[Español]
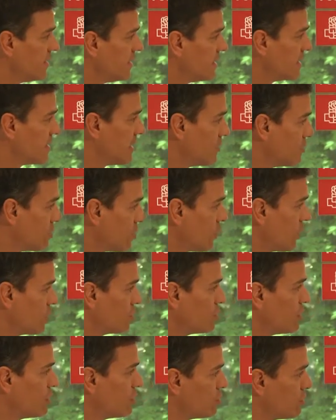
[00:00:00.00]
está en torno a
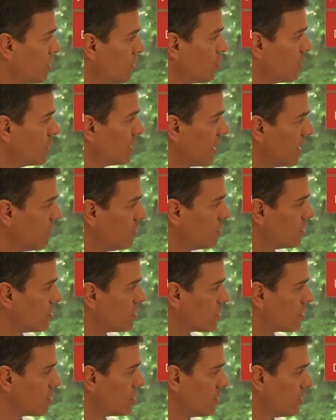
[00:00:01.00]
250 euros
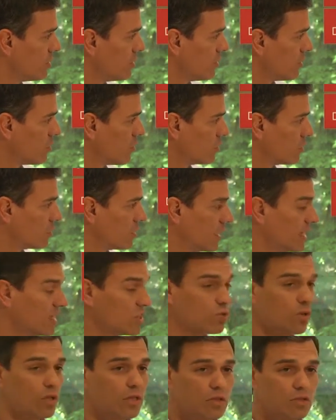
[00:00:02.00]
cuando
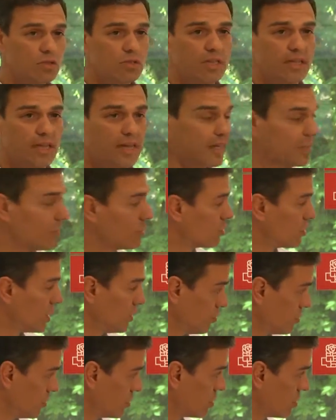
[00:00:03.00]
tenéis sueldos de 500
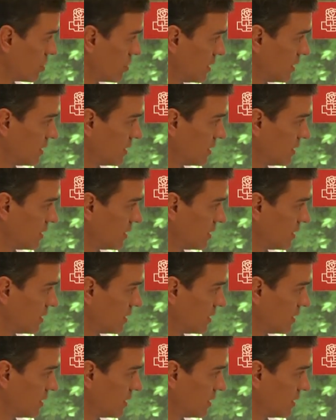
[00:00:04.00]
euros.